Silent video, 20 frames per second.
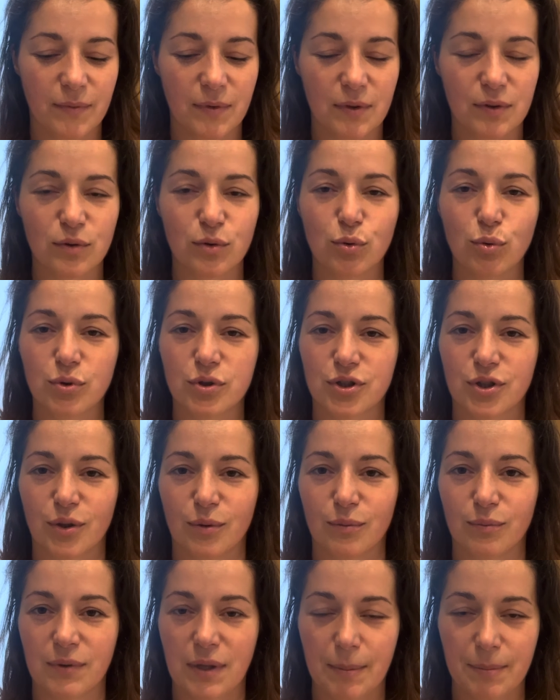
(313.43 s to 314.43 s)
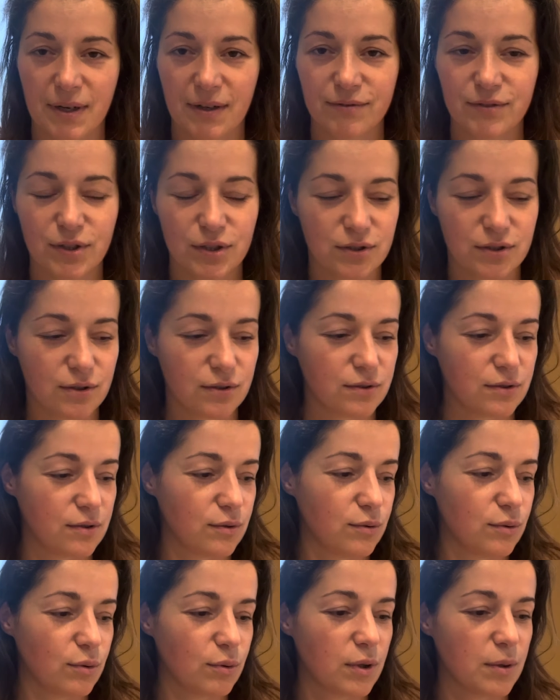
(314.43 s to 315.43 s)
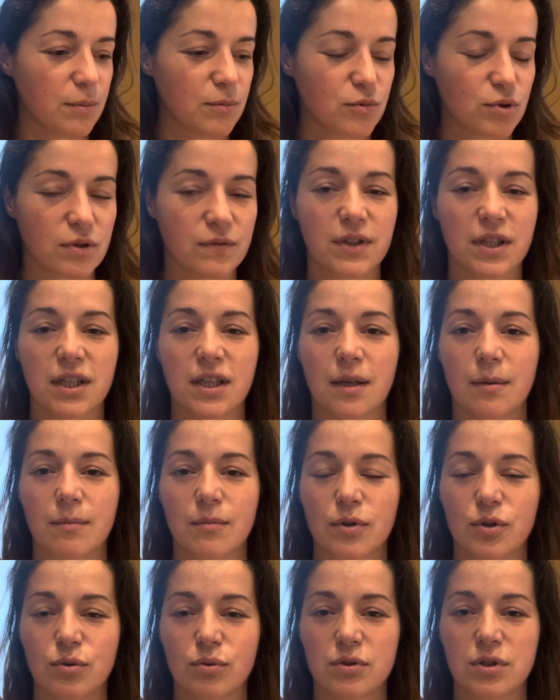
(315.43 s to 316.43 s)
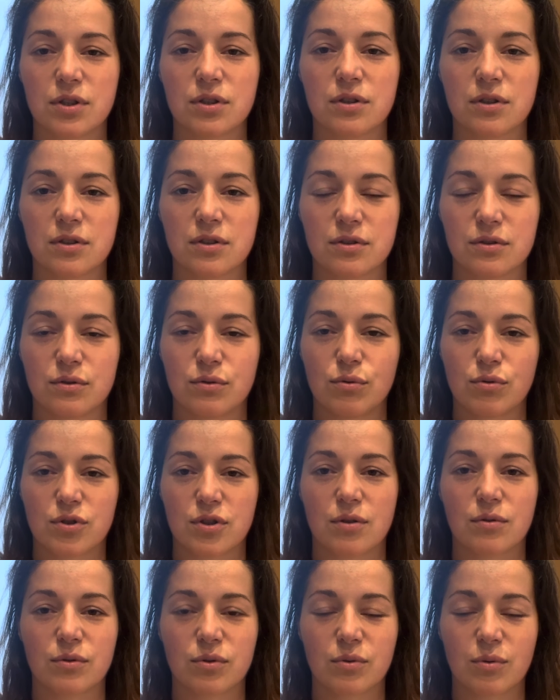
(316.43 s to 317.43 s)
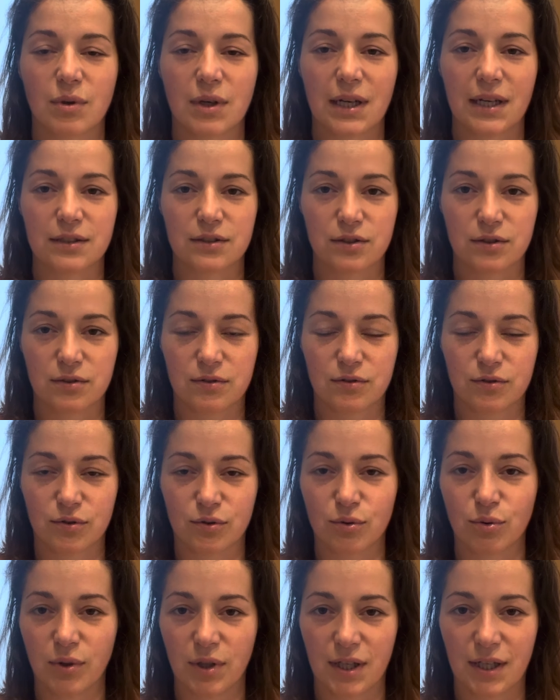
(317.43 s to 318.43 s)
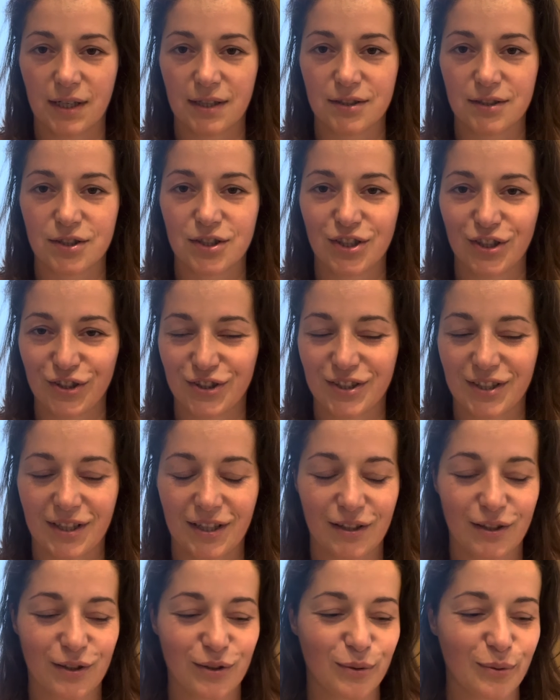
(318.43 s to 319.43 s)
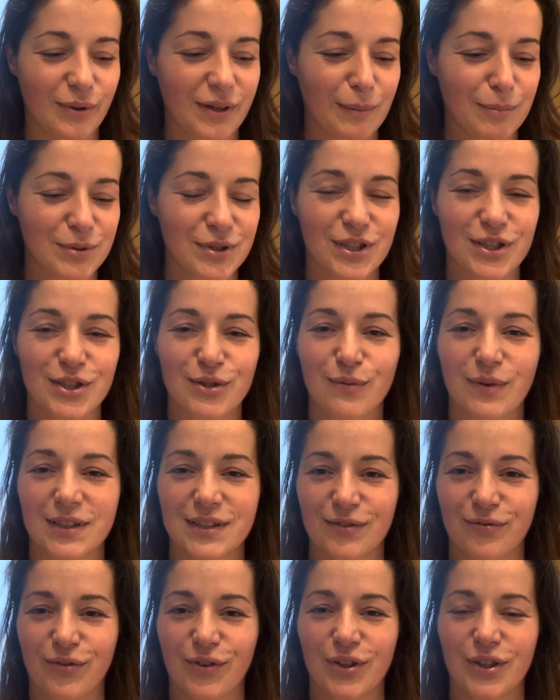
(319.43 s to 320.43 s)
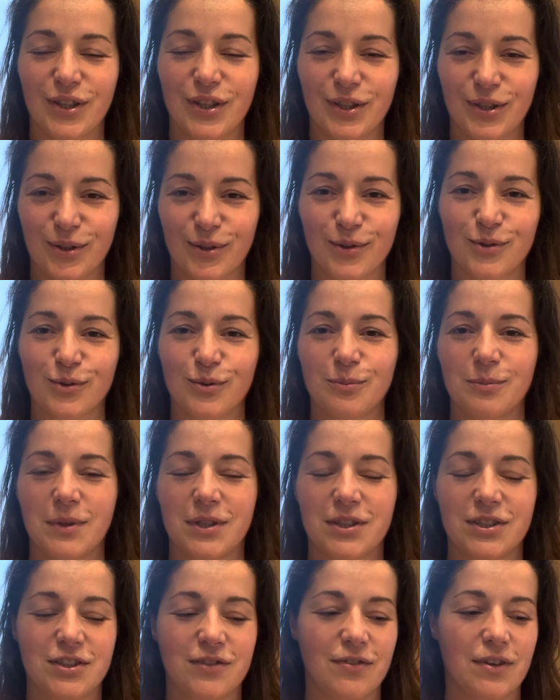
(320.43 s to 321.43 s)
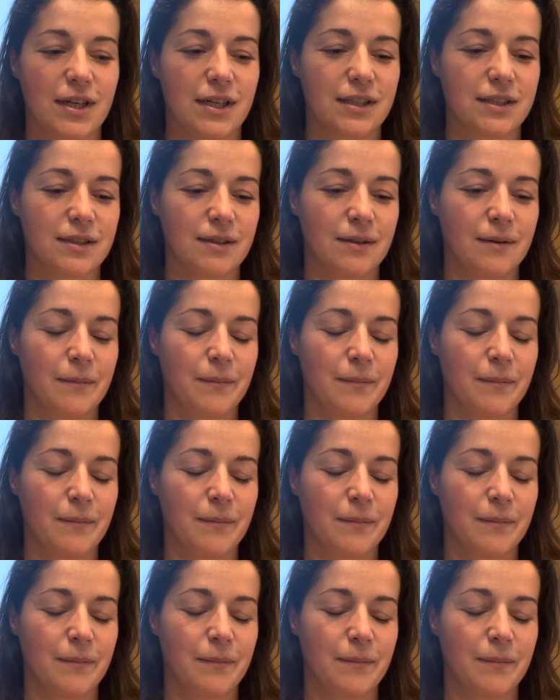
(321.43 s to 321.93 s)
duszą, naprawdę z drugim człowiekiem, który, duszą, która czuje życie, która przeszła swoje i rozumie świat.